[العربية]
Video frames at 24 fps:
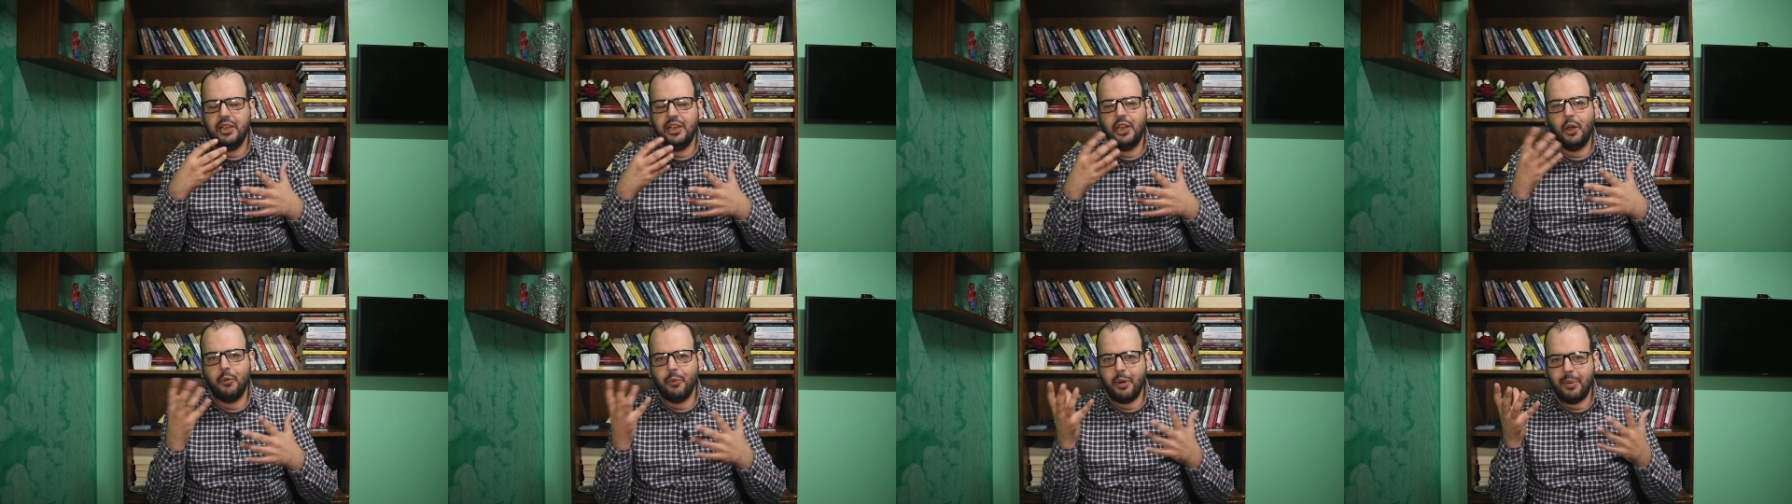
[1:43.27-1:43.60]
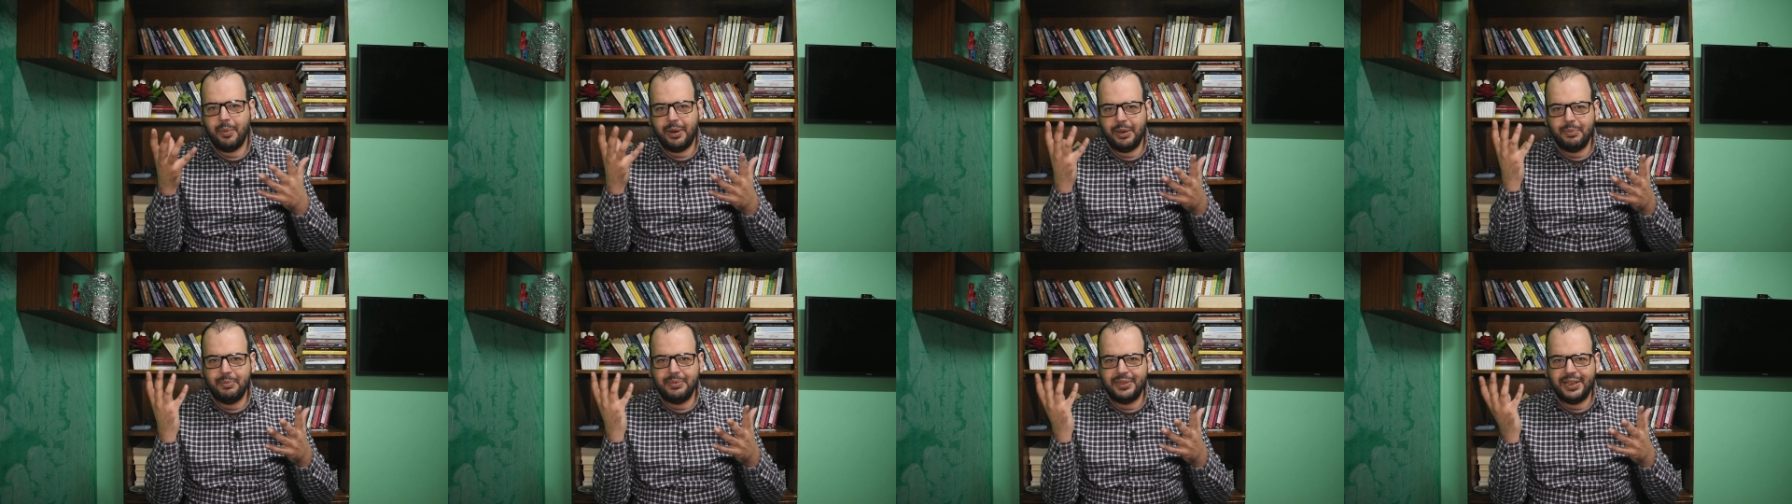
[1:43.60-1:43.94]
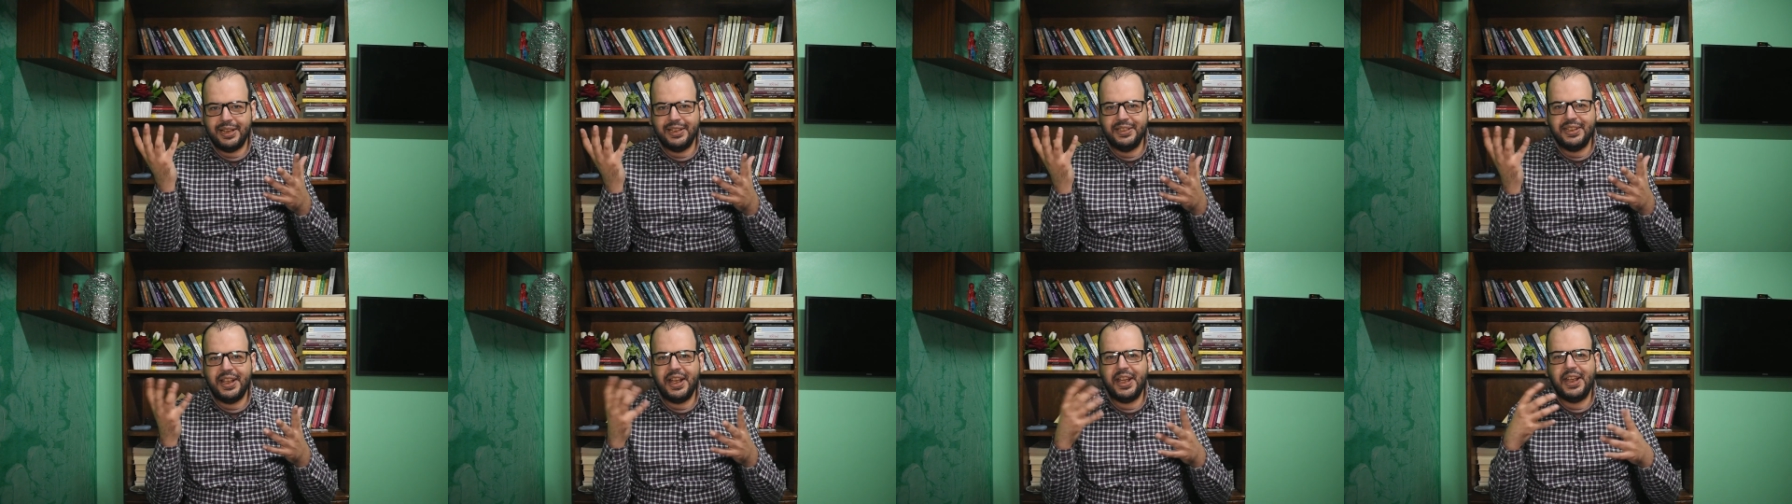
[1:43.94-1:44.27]
هي عمرها ما كانت
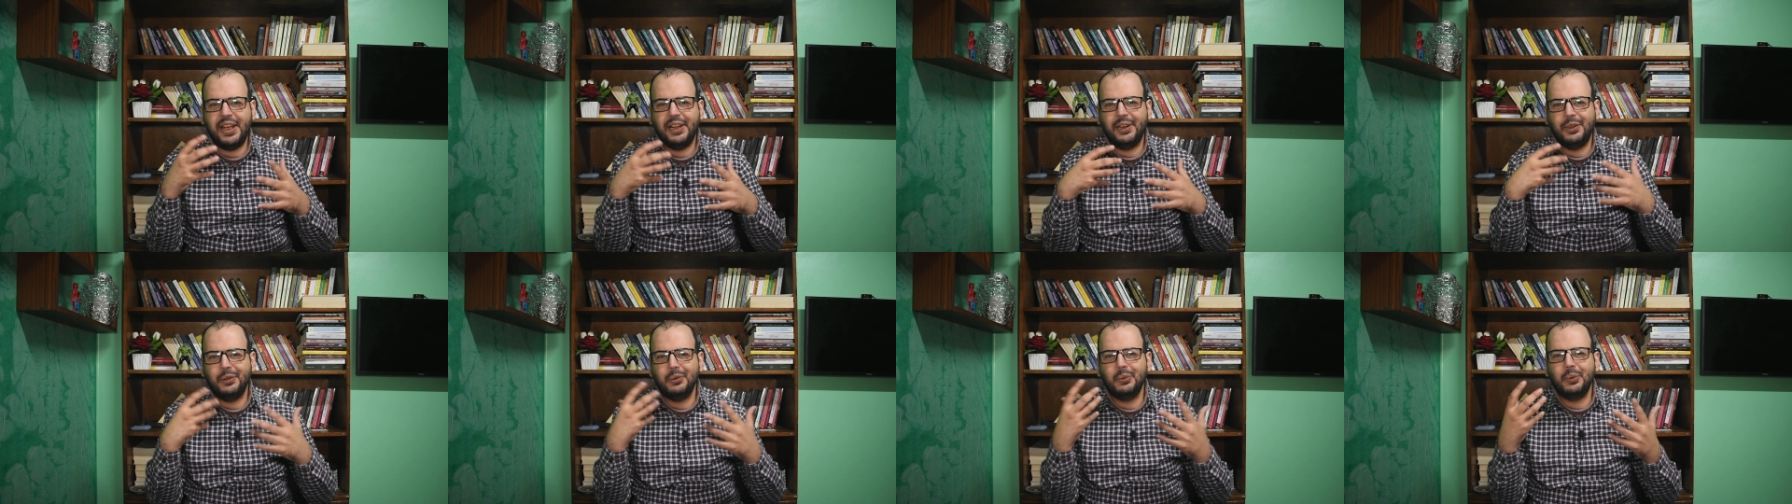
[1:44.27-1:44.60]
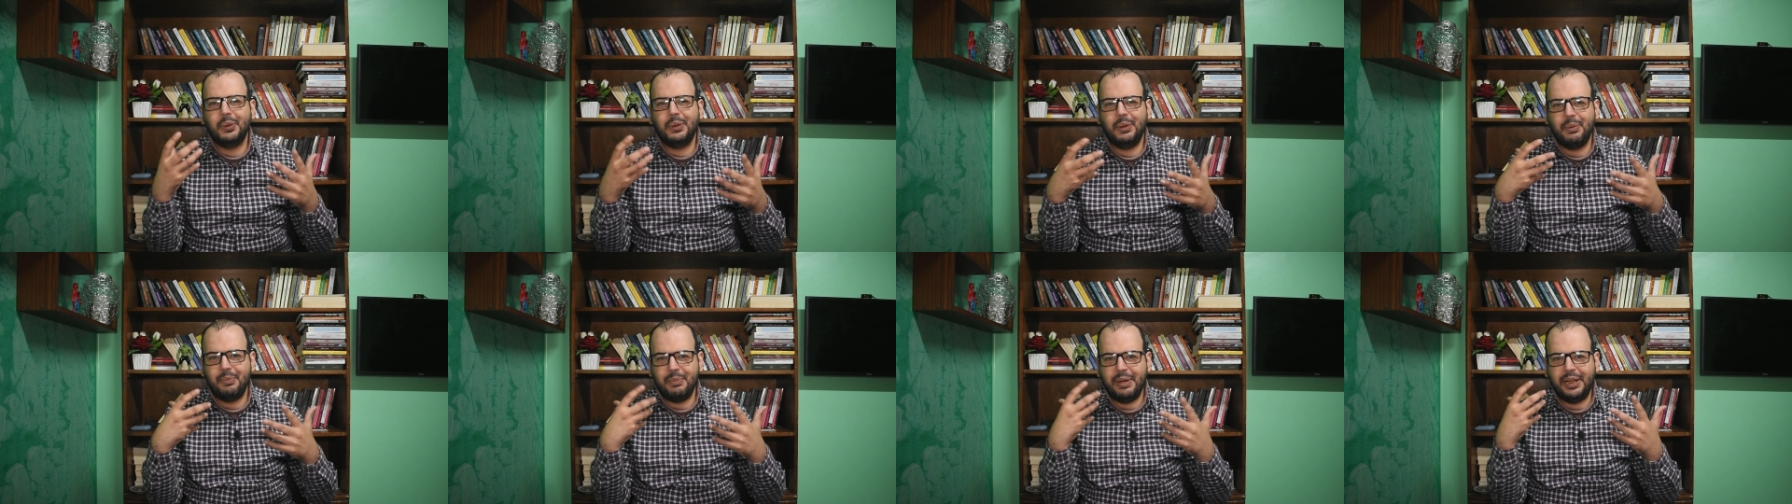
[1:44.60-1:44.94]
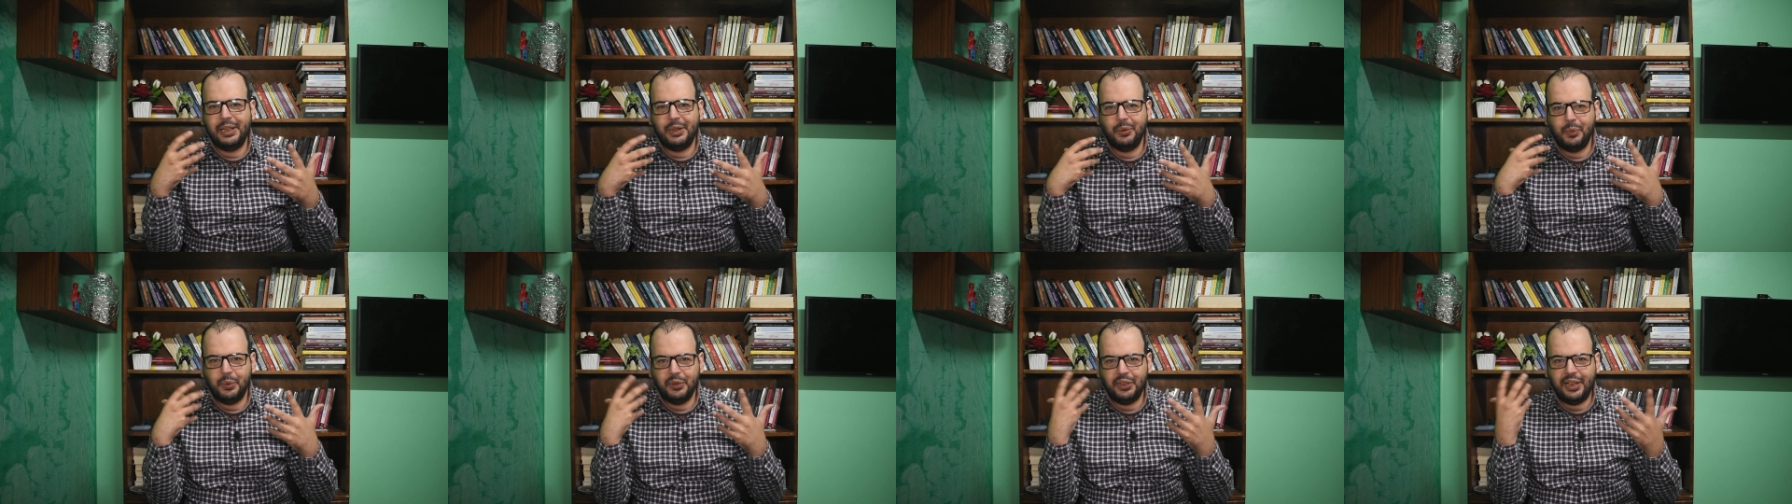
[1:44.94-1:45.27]
مزهزهه يعني اقصد لما
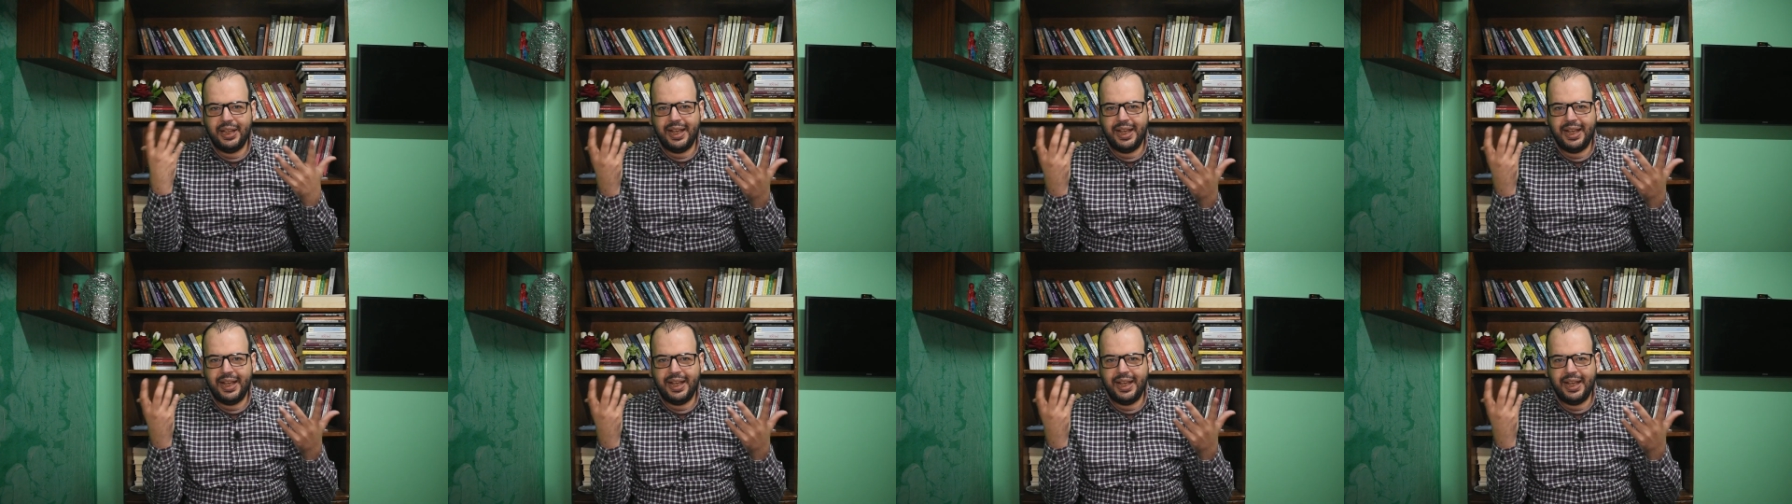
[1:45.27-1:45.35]
كان الوضع